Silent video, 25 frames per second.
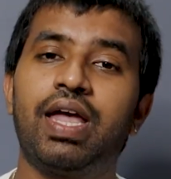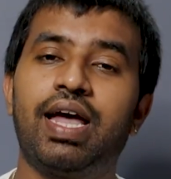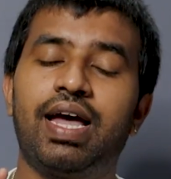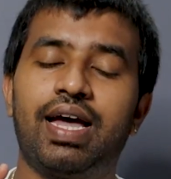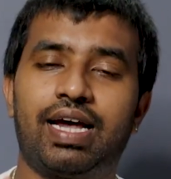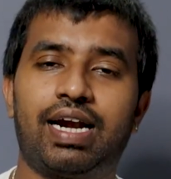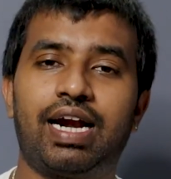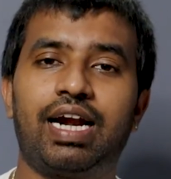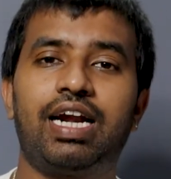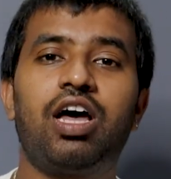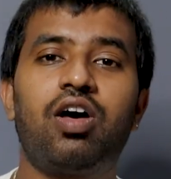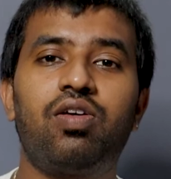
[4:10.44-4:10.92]

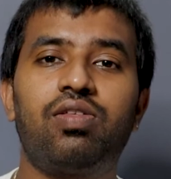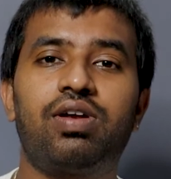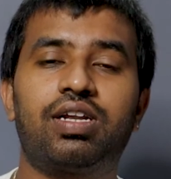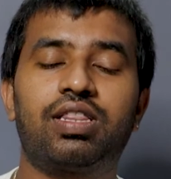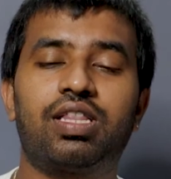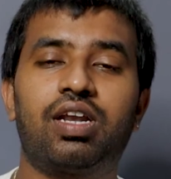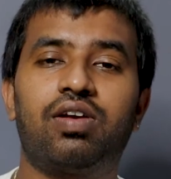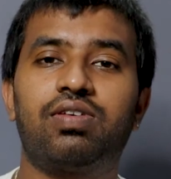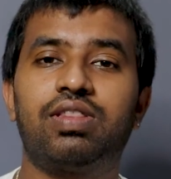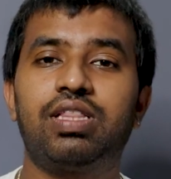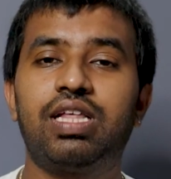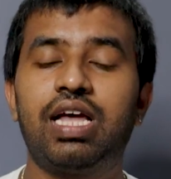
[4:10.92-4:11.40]
ரெண்டாவது இடத்துல
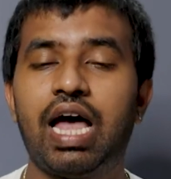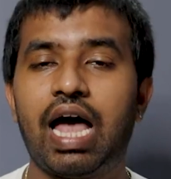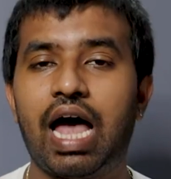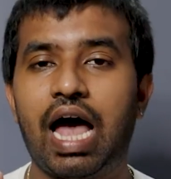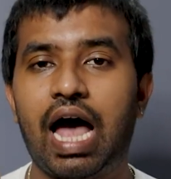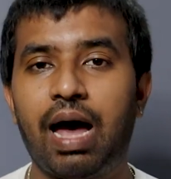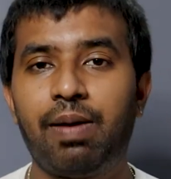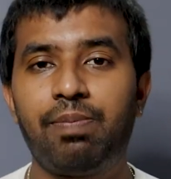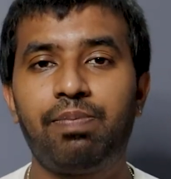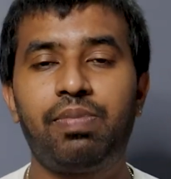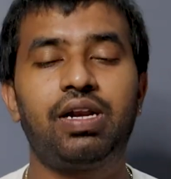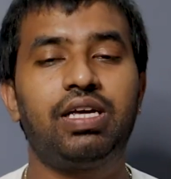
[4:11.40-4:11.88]
வந்து
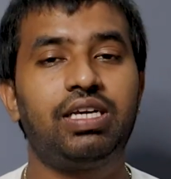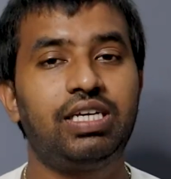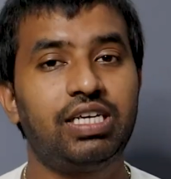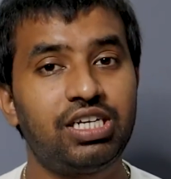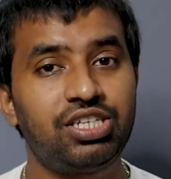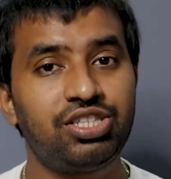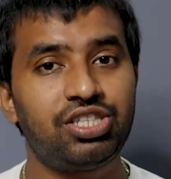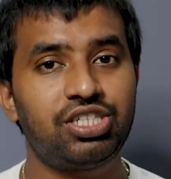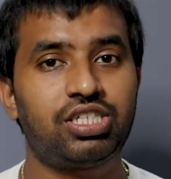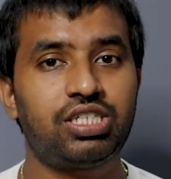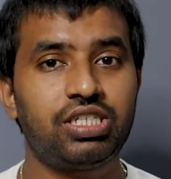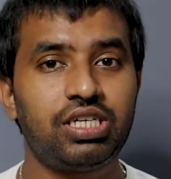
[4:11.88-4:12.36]
ஆப்பிள்
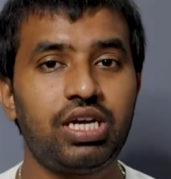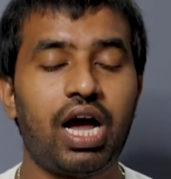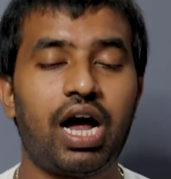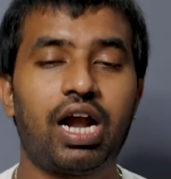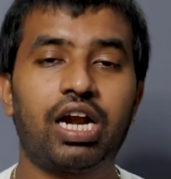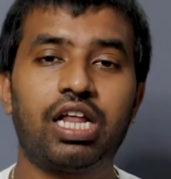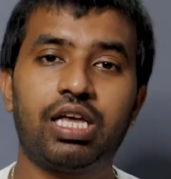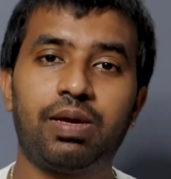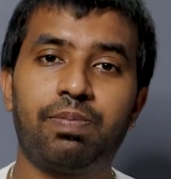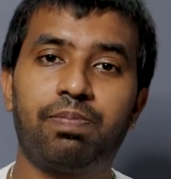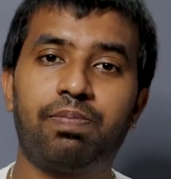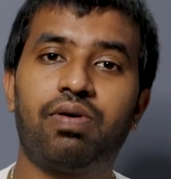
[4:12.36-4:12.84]
இருந்துச்சு ஆனா
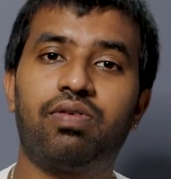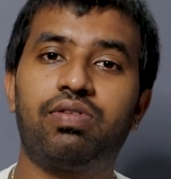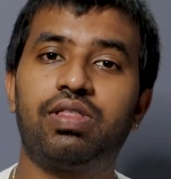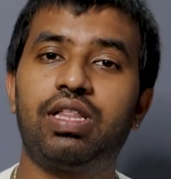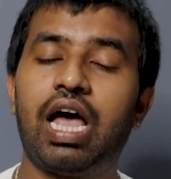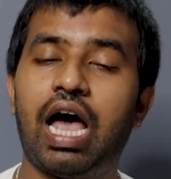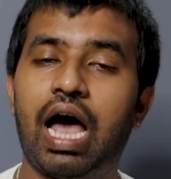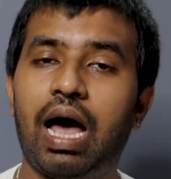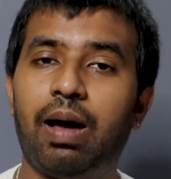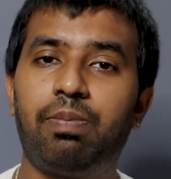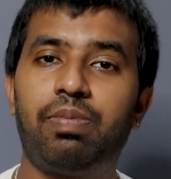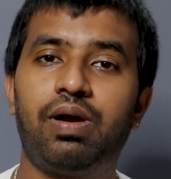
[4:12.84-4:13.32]
இப்போ வந்து
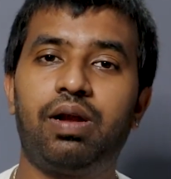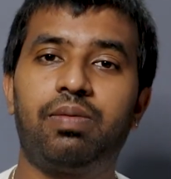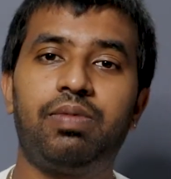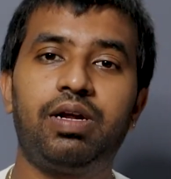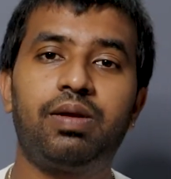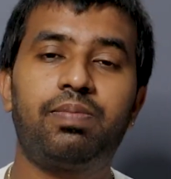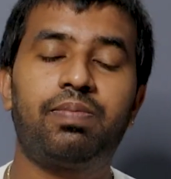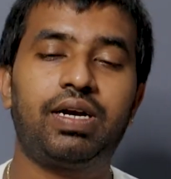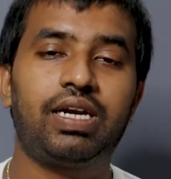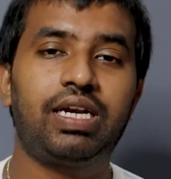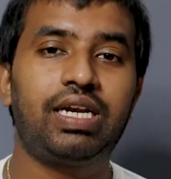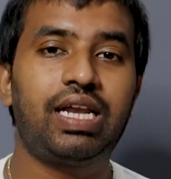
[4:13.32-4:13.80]
ஆப்பிள் பீட்
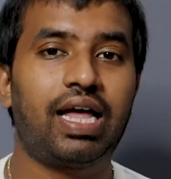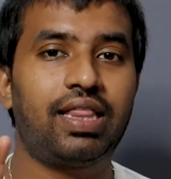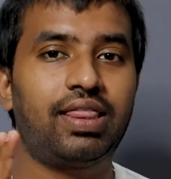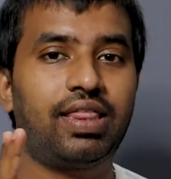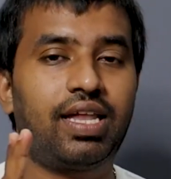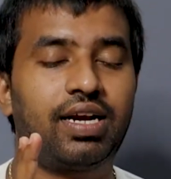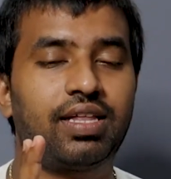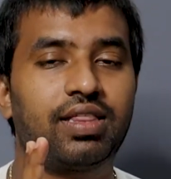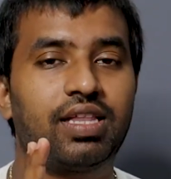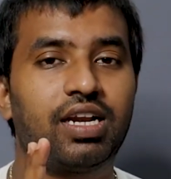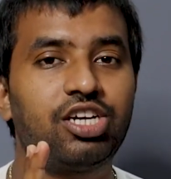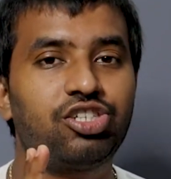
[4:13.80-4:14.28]
பண்ணிட்டு அந்த
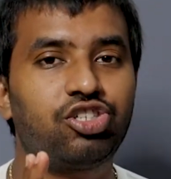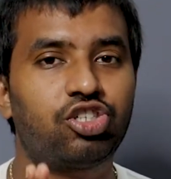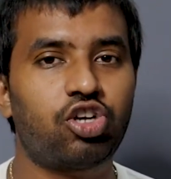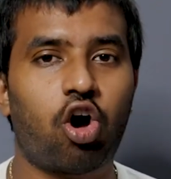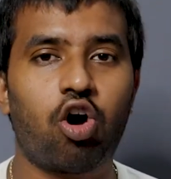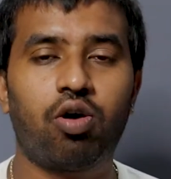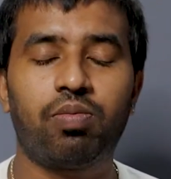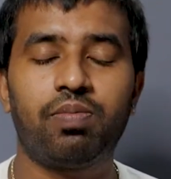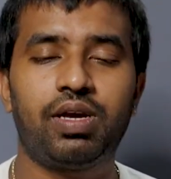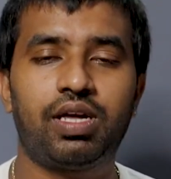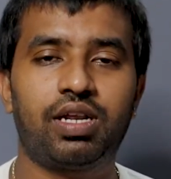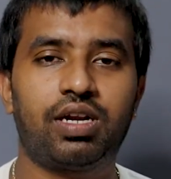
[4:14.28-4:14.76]
இடத்துல
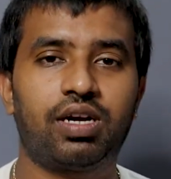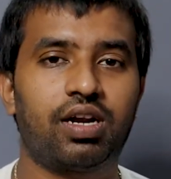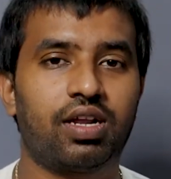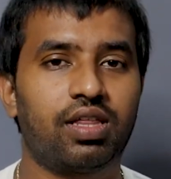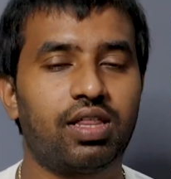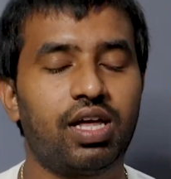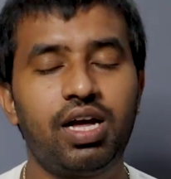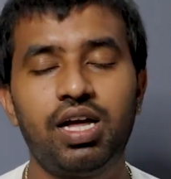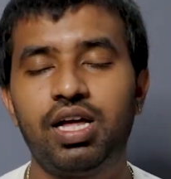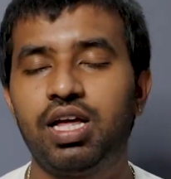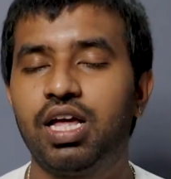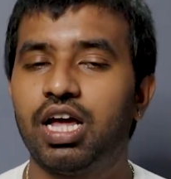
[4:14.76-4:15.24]
ஷாமி இருக்கிறதா
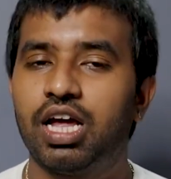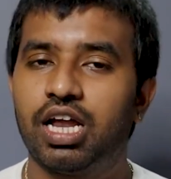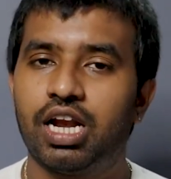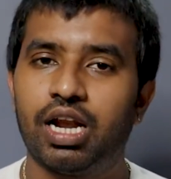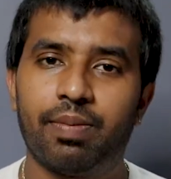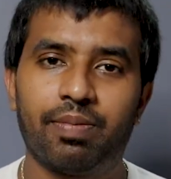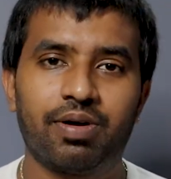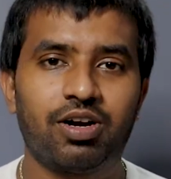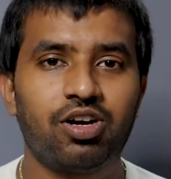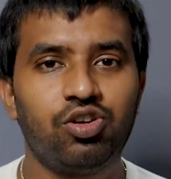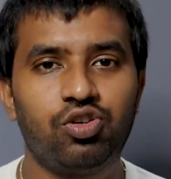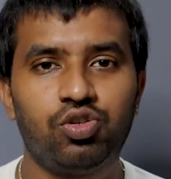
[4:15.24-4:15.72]

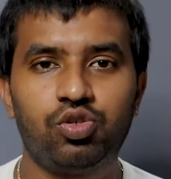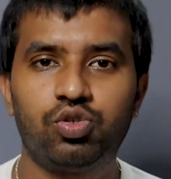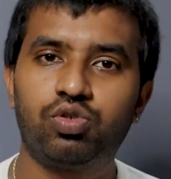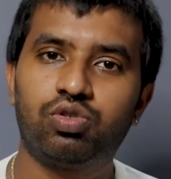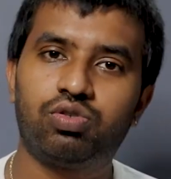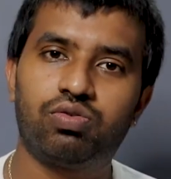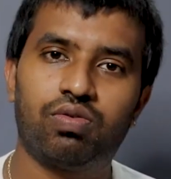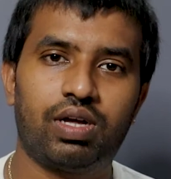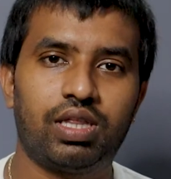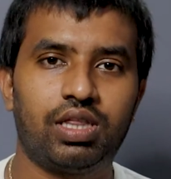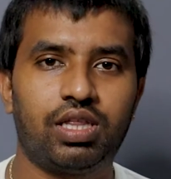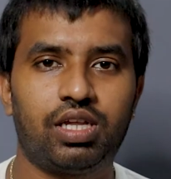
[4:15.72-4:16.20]
நமக்கு நியூஸ்
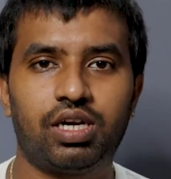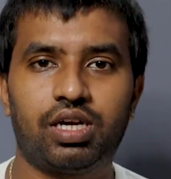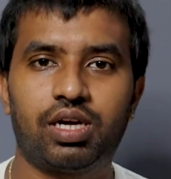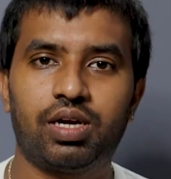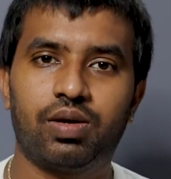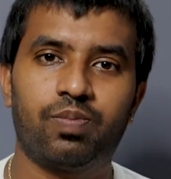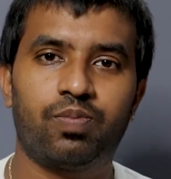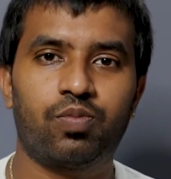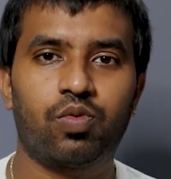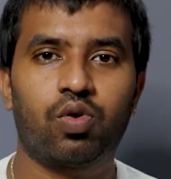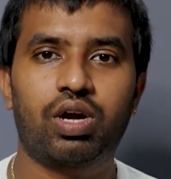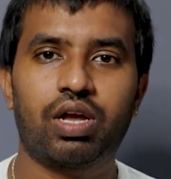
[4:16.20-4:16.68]
வந்திருக்கு
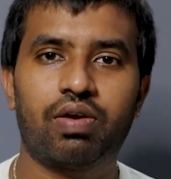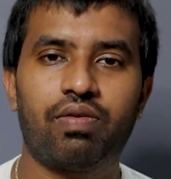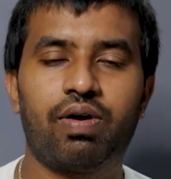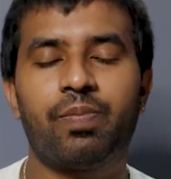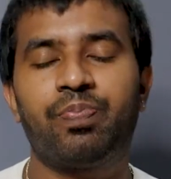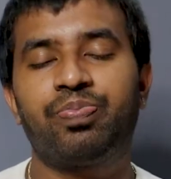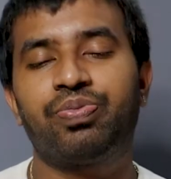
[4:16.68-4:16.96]
ஓகேவா